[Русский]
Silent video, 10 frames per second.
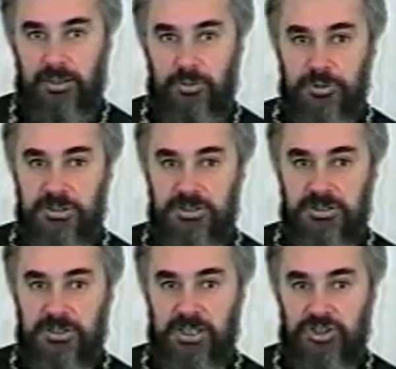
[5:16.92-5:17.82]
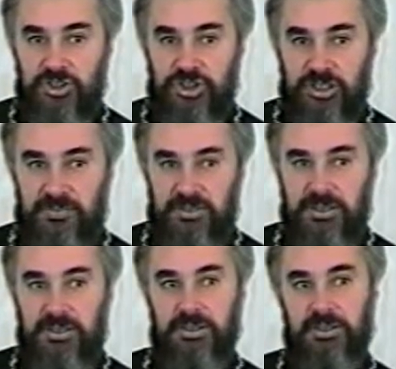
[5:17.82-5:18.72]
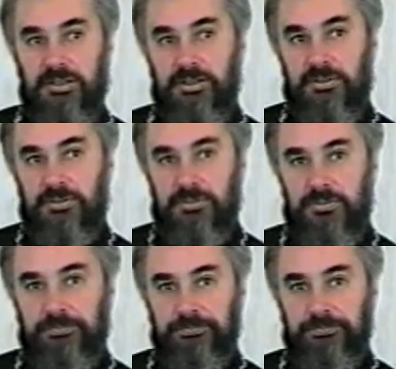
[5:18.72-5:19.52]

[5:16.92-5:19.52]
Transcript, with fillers: То есть каждый человек, э,